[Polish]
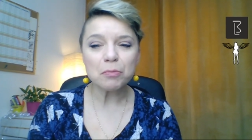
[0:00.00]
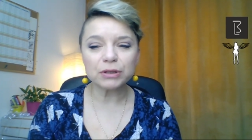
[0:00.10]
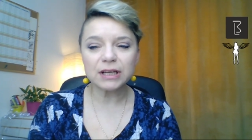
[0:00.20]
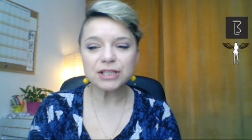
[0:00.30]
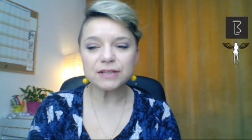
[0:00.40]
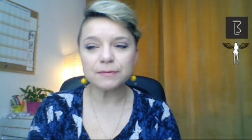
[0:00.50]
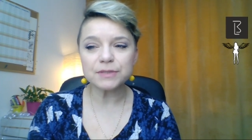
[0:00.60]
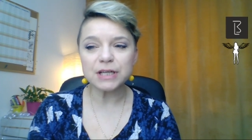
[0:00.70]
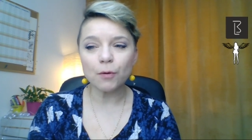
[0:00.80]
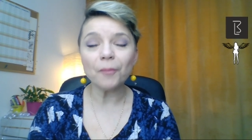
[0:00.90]
bo tyle się w
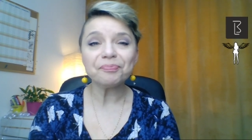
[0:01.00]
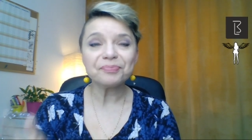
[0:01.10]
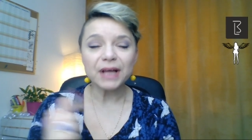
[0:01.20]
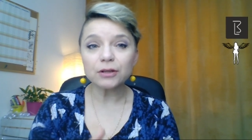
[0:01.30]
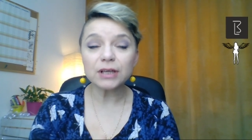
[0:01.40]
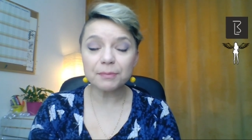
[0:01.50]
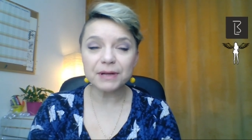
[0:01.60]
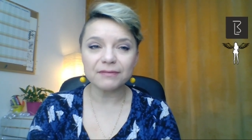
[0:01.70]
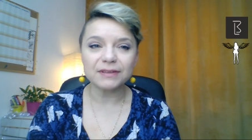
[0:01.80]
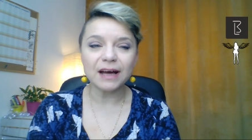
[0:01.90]
nim działo, ale to
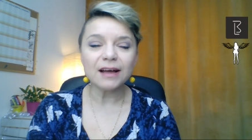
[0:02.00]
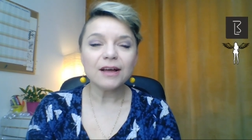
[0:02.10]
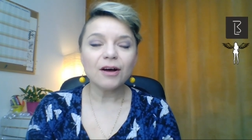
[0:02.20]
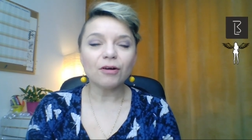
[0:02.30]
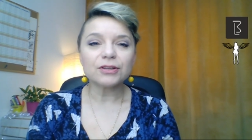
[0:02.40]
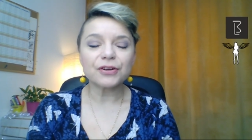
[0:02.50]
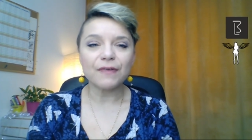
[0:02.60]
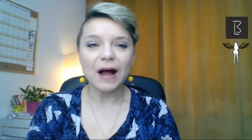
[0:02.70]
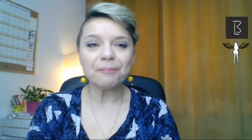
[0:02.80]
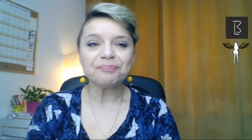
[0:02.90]
nieprawda, on
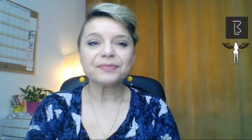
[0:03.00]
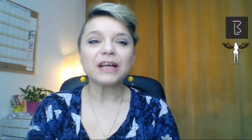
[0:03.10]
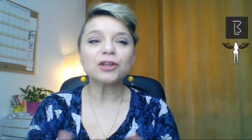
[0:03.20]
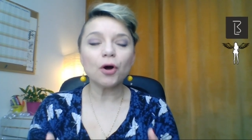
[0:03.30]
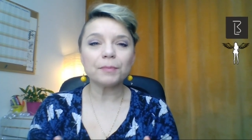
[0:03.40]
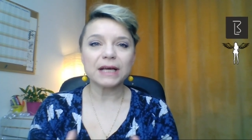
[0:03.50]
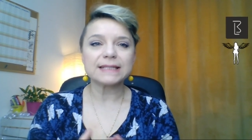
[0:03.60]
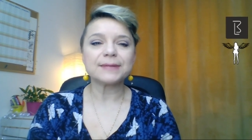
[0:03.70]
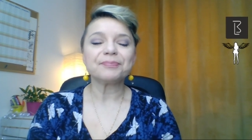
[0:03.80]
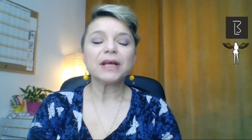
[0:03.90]
trwa,
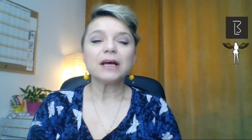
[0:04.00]
natomiast...